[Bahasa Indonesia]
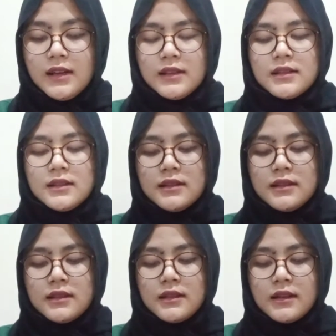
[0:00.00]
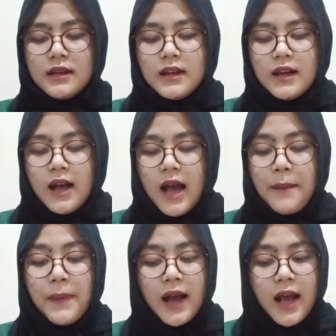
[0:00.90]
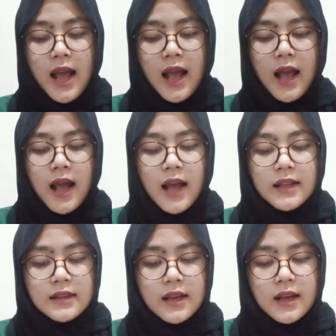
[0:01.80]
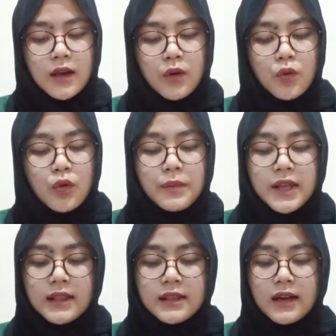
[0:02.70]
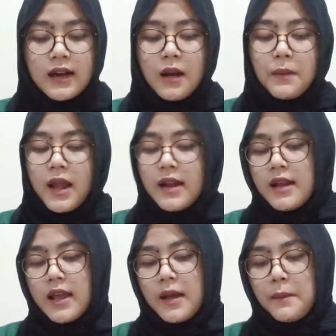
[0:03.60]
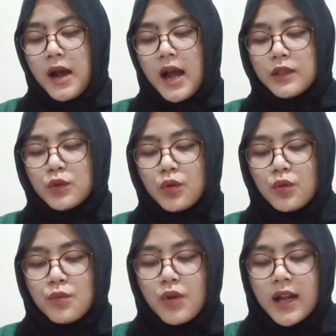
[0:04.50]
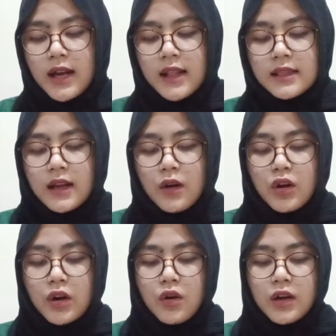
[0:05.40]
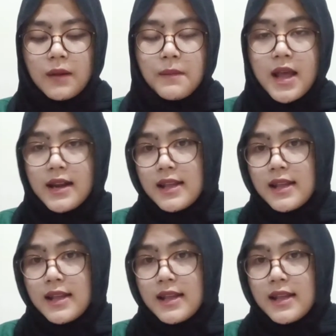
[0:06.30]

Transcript: Eh, apakah hanya hukum internal Belanda yang mengatur hubungan antar orang-orang Belandanya